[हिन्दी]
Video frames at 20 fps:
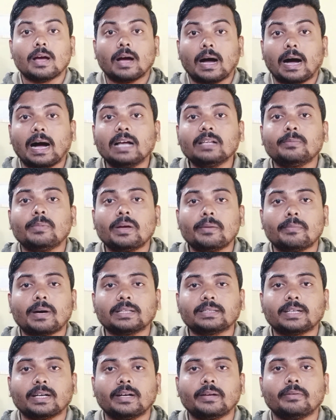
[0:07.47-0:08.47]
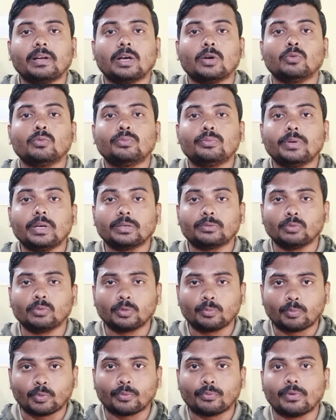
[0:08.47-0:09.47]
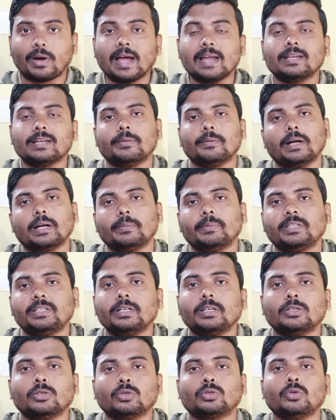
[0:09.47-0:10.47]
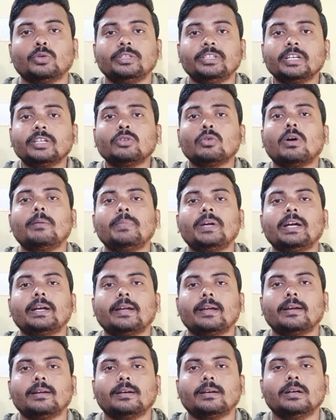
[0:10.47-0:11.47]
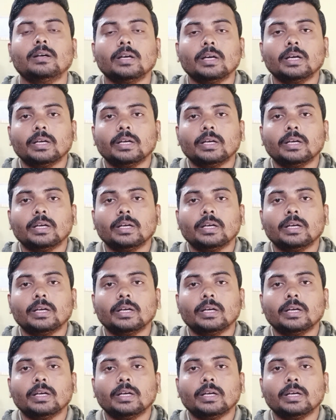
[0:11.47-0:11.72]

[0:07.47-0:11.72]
आज मैं बात करने वाला हूँ फेसबुक प्रोफाइल के बारे में जी हाँ दोस्तों ये जो अपडेट है ना